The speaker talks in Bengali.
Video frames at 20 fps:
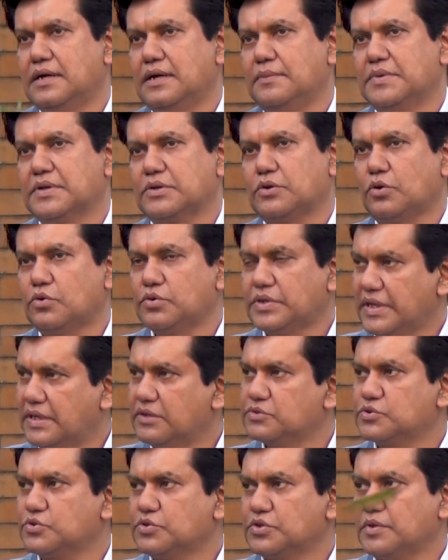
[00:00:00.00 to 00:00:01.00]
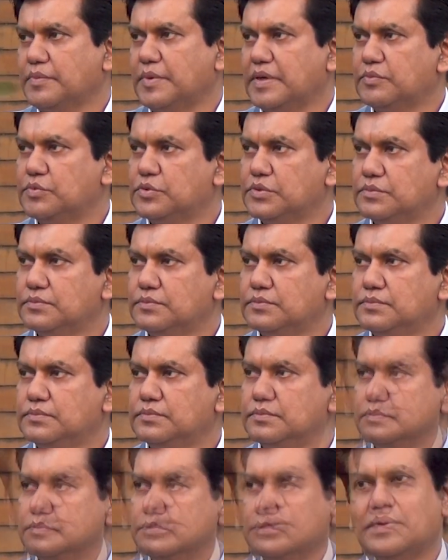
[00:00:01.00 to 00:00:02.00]
আমরা কখন অ্যানাউন্স করতে পারবো
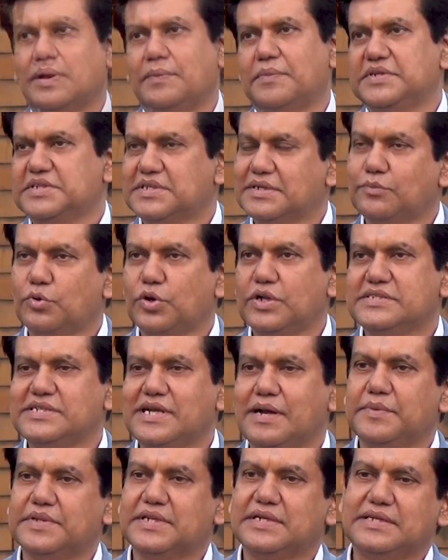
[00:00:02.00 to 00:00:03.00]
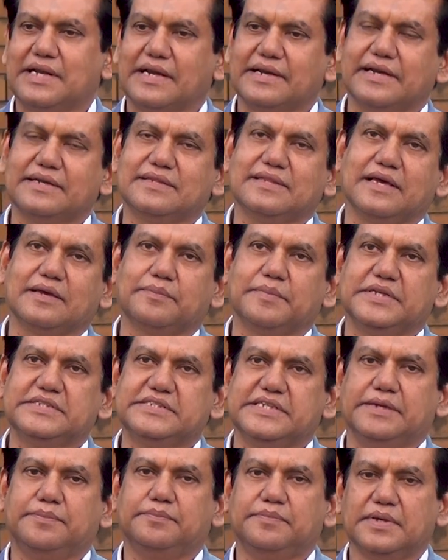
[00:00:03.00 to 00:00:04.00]
তবে আমরা যেটা বলেছি আমাদের টার্গেট থাকবে
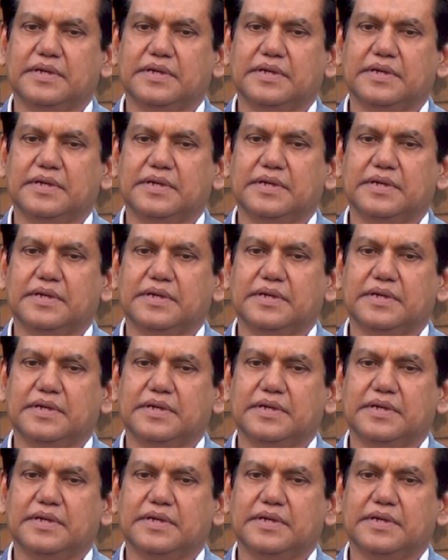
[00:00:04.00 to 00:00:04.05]
যে